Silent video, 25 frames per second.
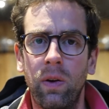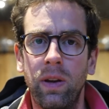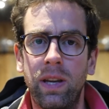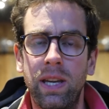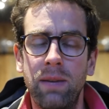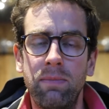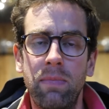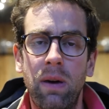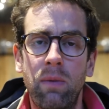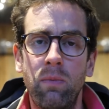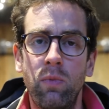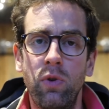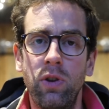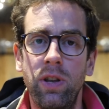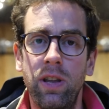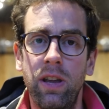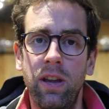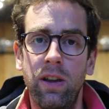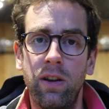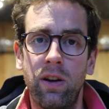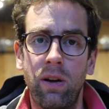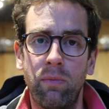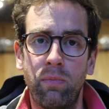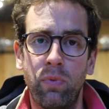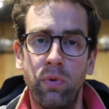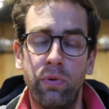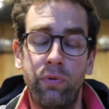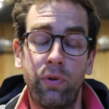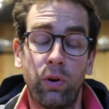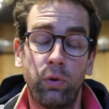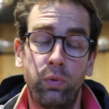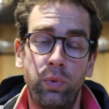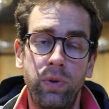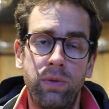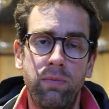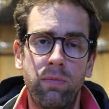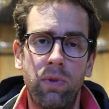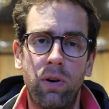qui m'a mené un peu
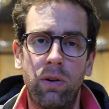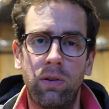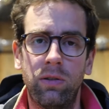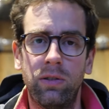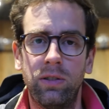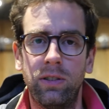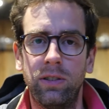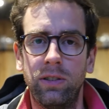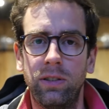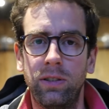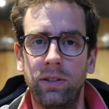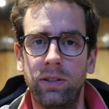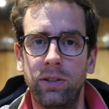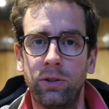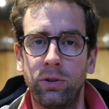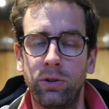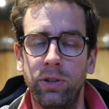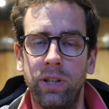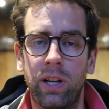fortuitement, je